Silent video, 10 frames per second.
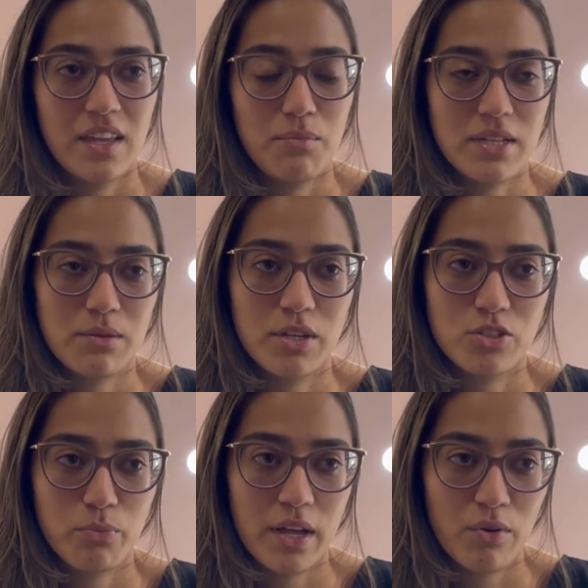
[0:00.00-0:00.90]
E minhas amigas
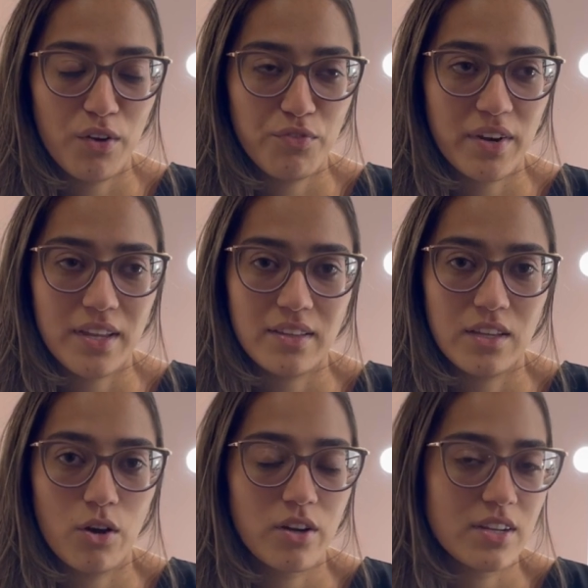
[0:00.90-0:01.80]
tomaram a frente
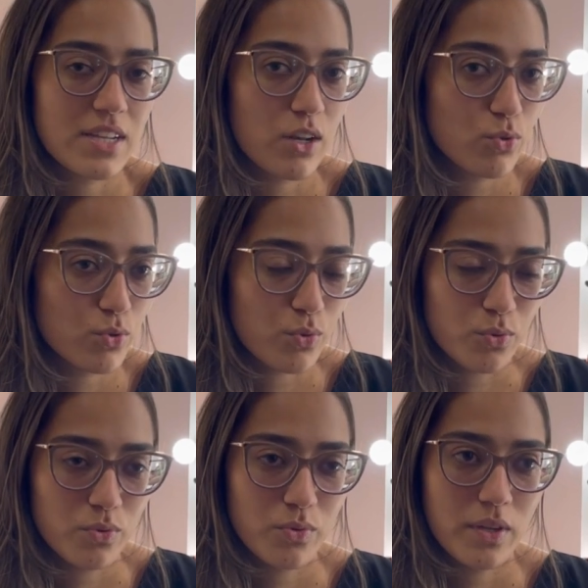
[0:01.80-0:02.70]
e organizaram
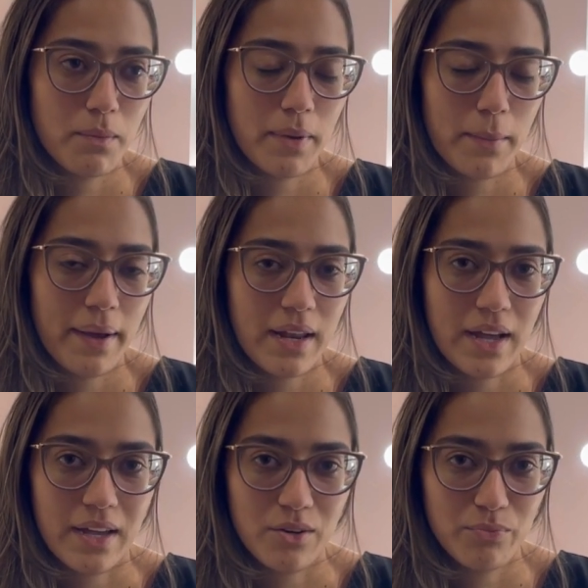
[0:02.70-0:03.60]
tudo e
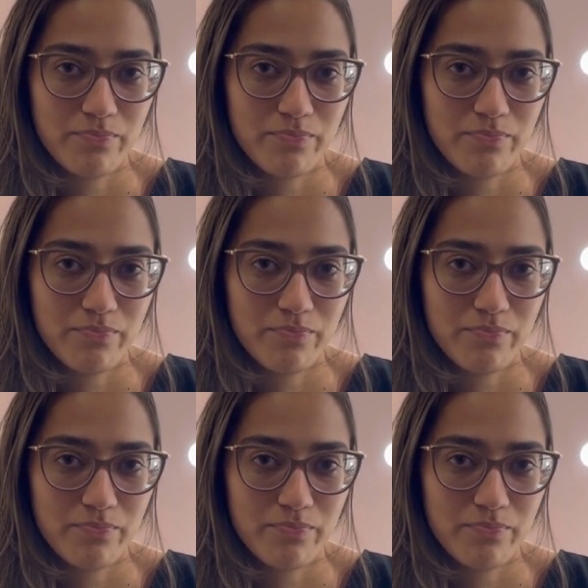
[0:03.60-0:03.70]
prepararam.